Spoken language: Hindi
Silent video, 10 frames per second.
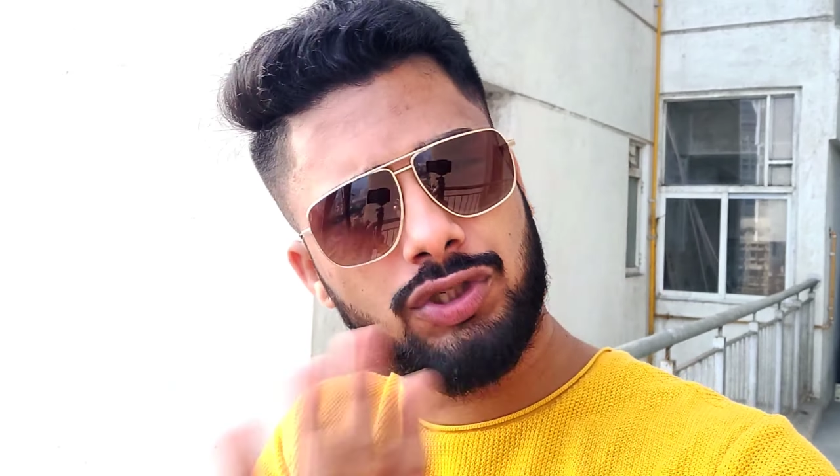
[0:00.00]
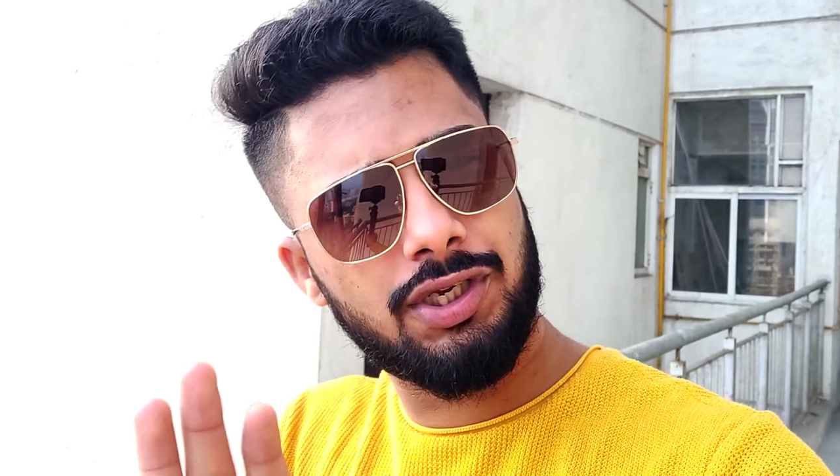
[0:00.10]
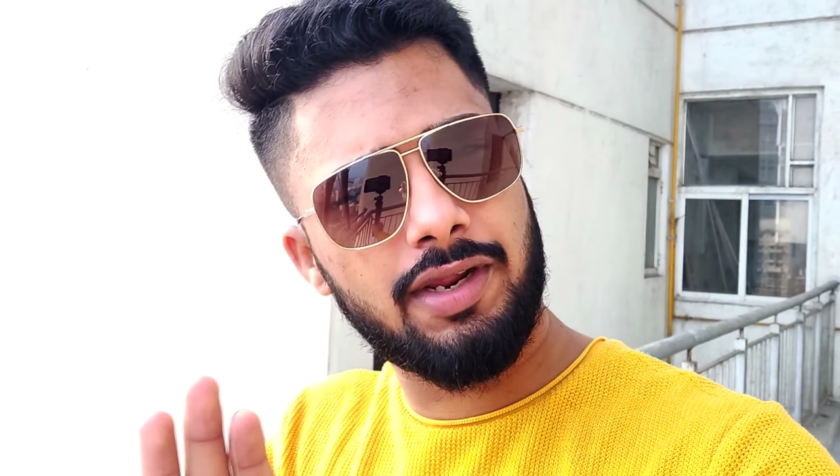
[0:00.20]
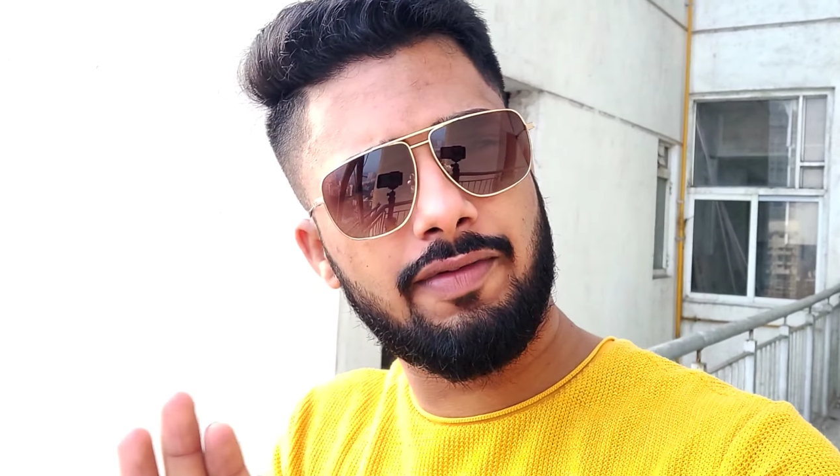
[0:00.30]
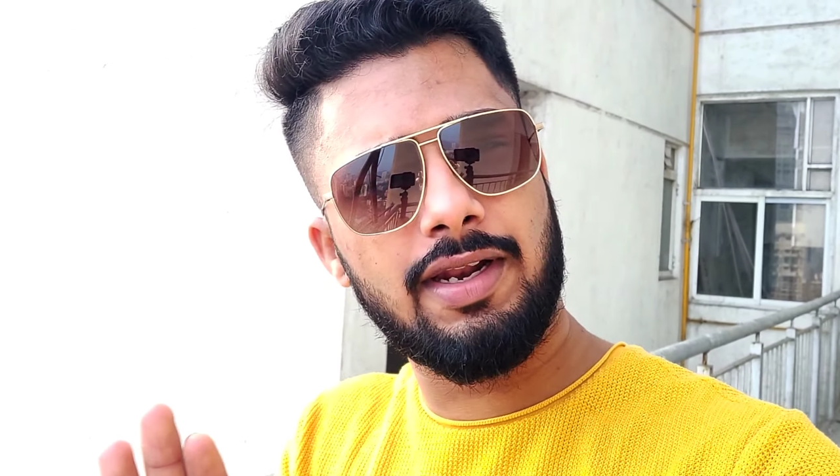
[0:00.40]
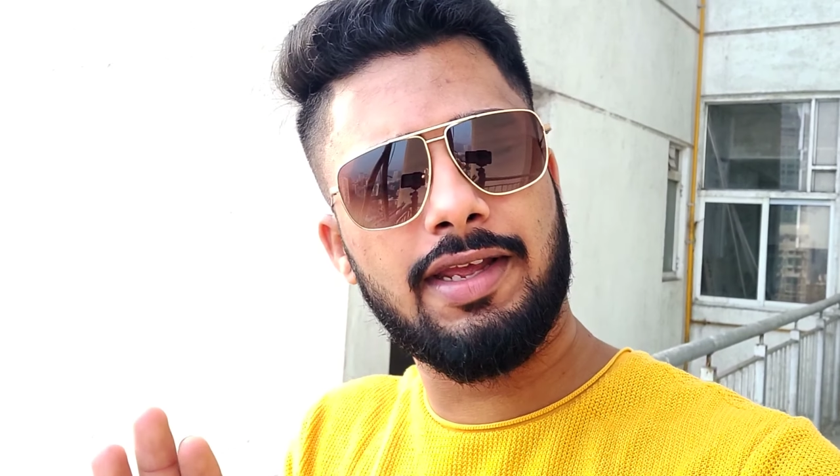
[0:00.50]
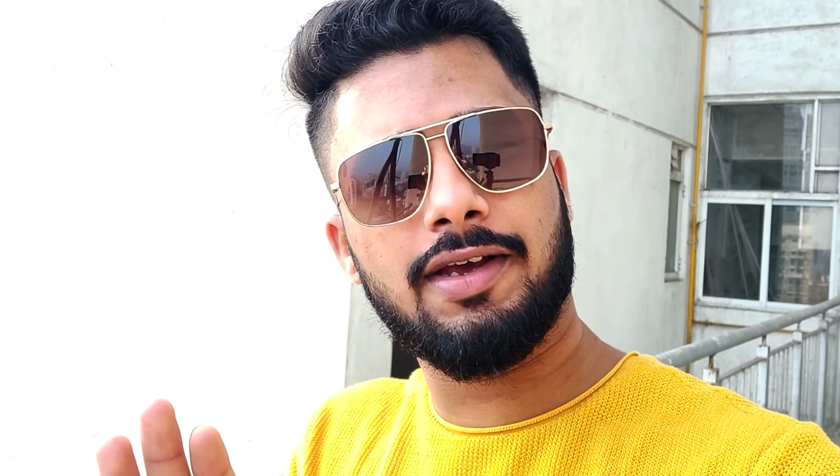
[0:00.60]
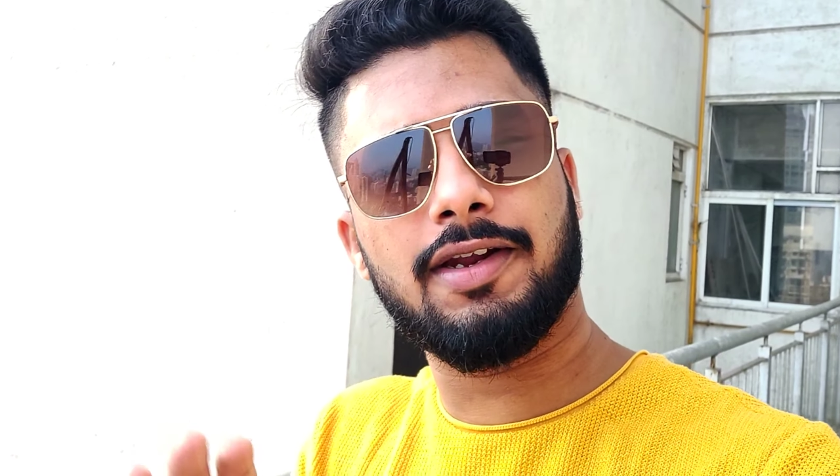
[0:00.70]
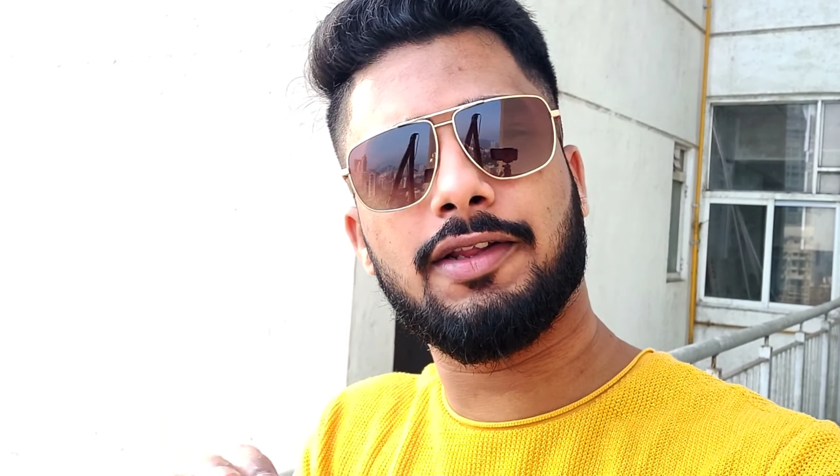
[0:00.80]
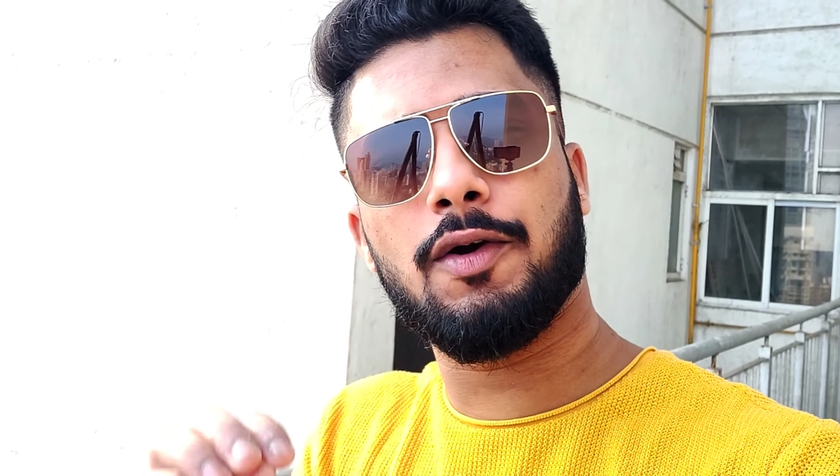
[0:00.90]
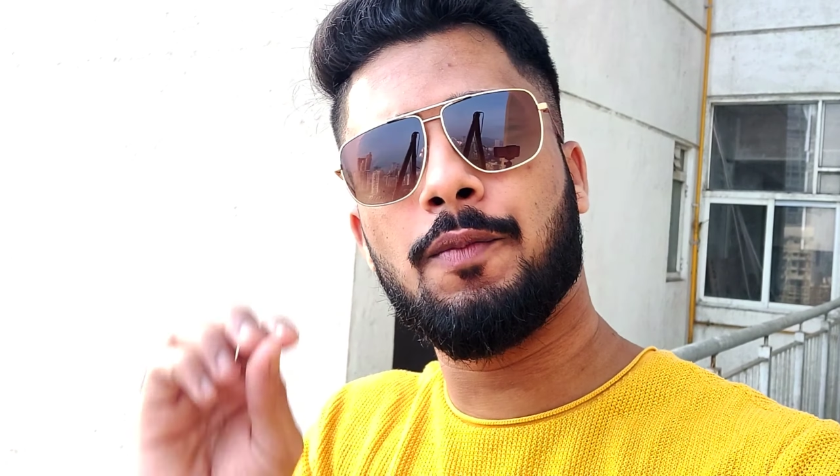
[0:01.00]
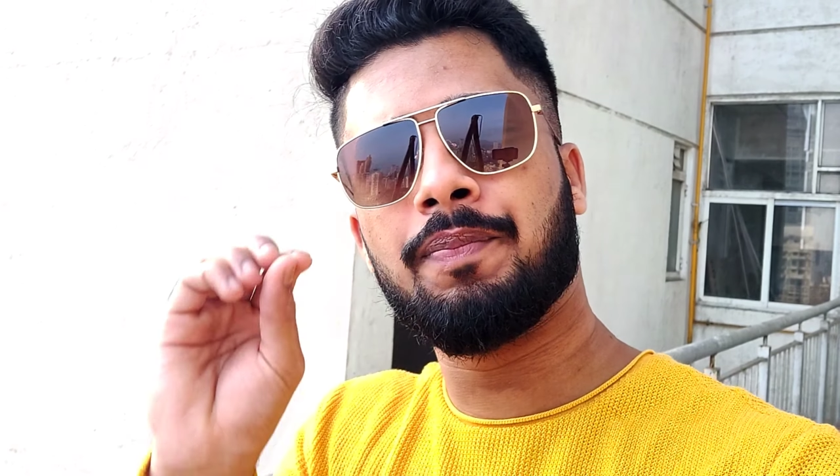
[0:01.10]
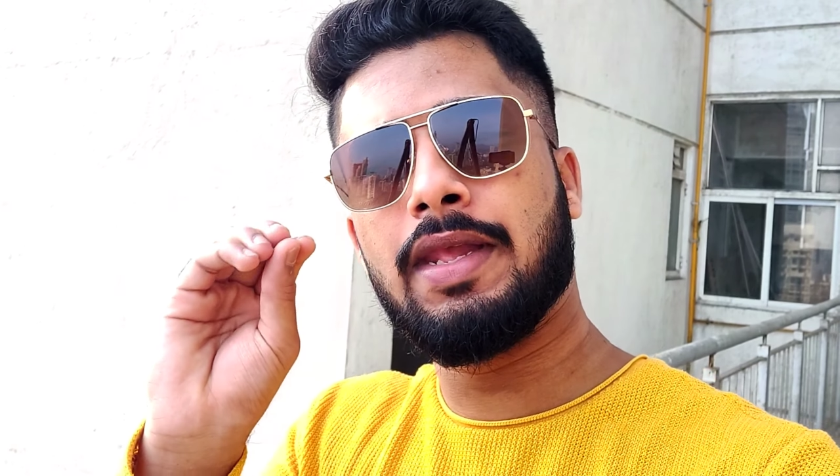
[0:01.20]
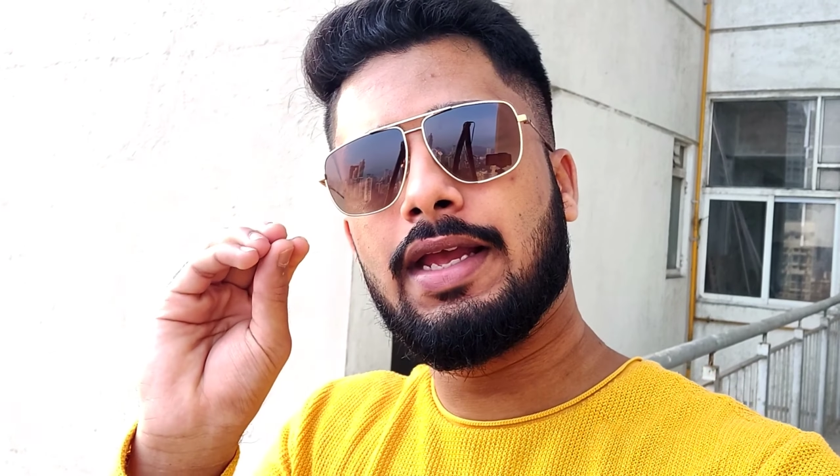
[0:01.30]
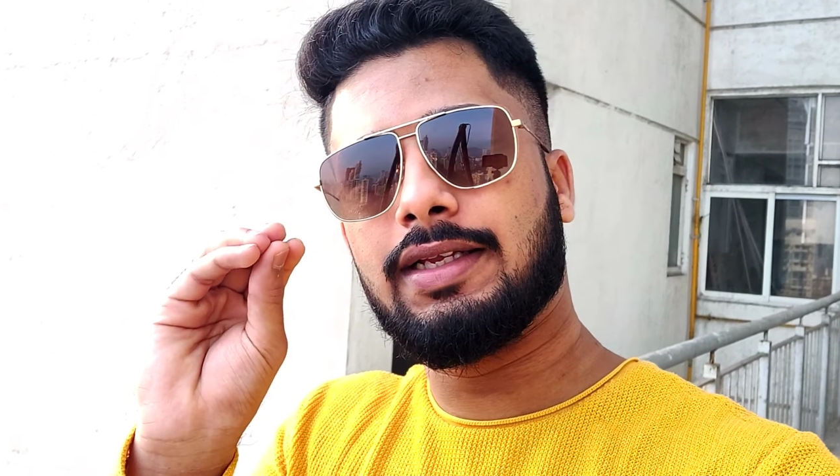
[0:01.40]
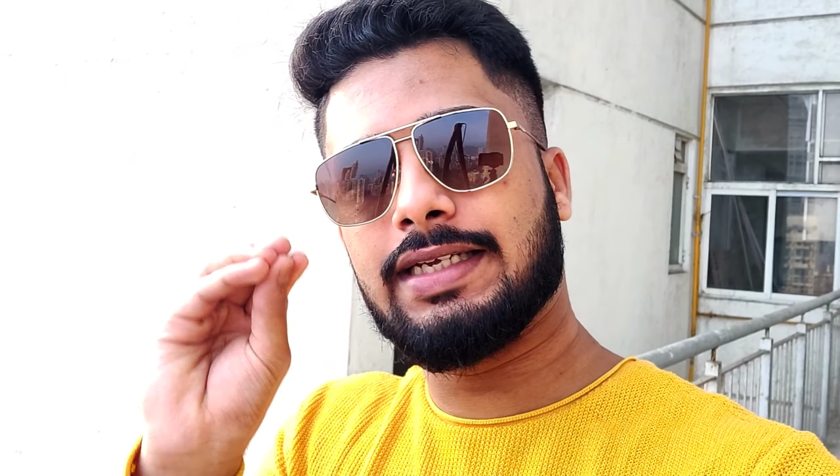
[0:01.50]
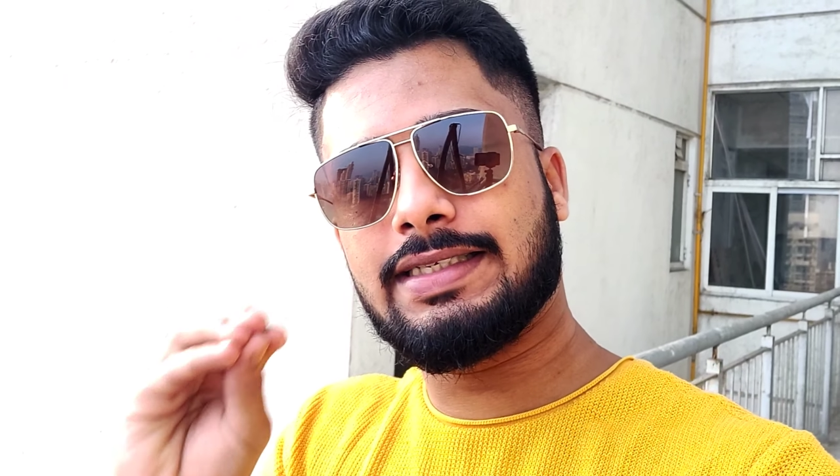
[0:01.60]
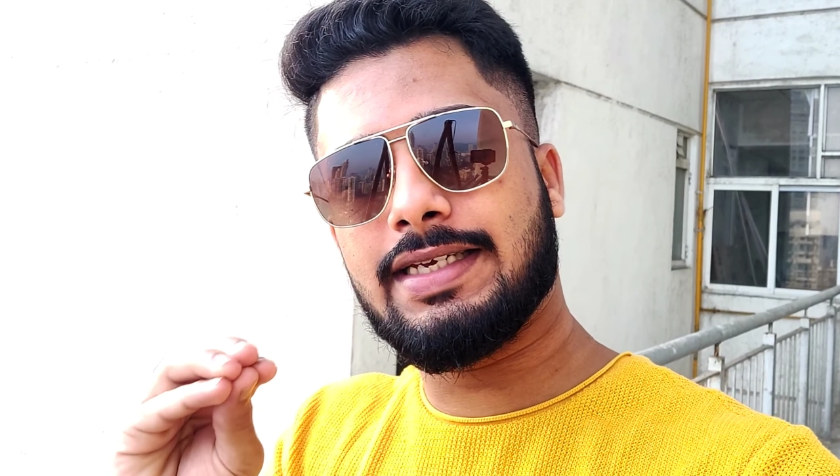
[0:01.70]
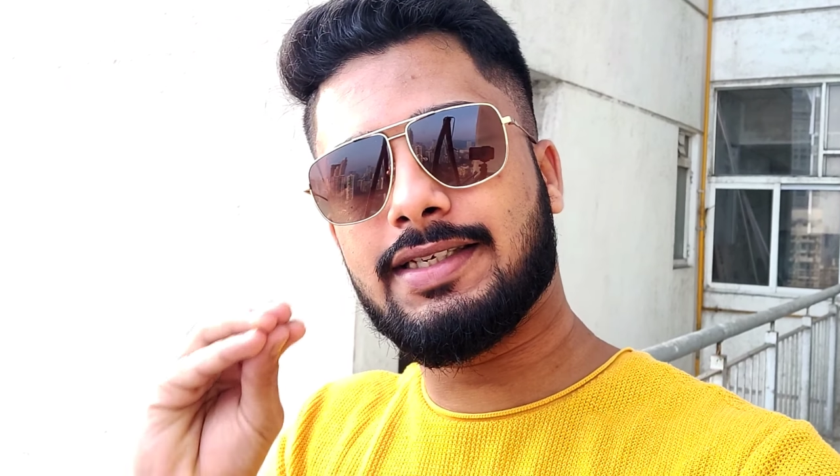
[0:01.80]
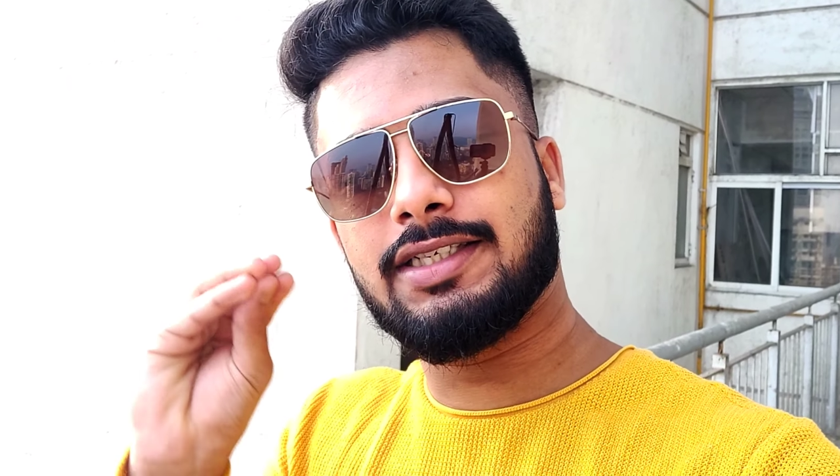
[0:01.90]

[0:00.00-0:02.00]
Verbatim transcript: कुछ रिवील नहीं करता हूँ जैसे